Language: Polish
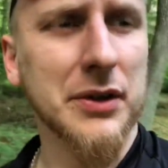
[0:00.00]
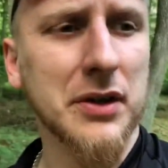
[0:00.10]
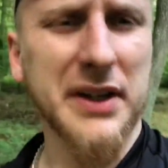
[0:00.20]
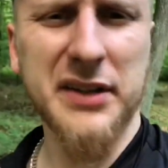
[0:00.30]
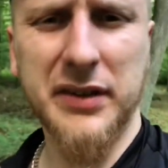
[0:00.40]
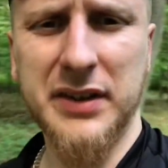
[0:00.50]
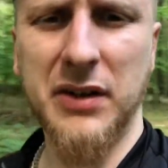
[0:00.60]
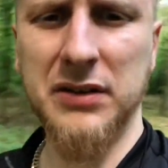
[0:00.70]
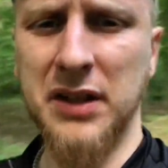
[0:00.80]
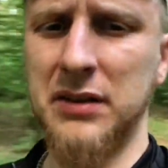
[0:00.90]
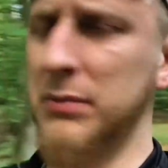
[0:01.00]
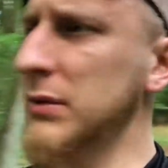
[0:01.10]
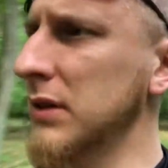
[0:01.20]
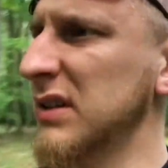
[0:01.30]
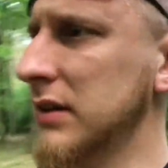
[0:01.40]
I kolejne dwa tygodnie to
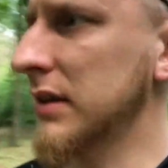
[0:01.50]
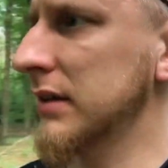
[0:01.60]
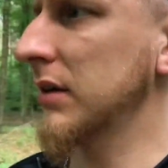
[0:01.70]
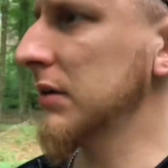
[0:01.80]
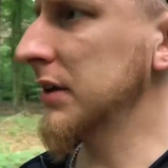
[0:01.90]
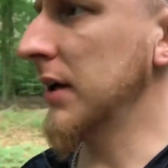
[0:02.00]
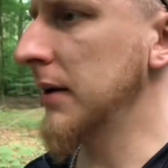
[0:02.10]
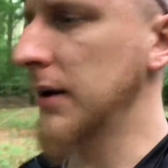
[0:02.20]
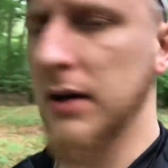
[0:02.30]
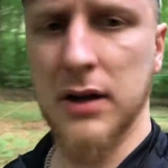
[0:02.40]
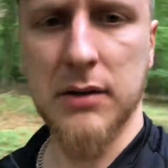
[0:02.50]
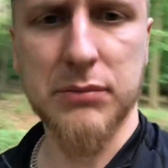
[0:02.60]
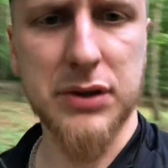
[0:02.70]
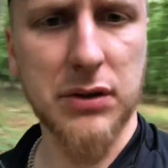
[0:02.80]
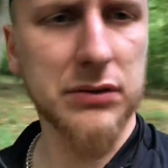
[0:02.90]
były takie tygodnie
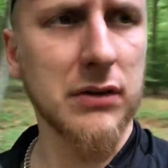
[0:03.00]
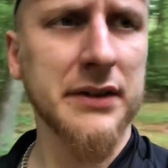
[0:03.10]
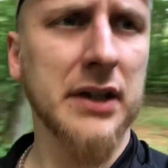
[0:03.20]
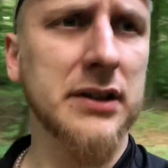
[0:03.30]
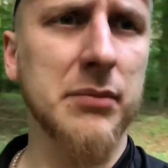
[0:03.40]
przygotowań jak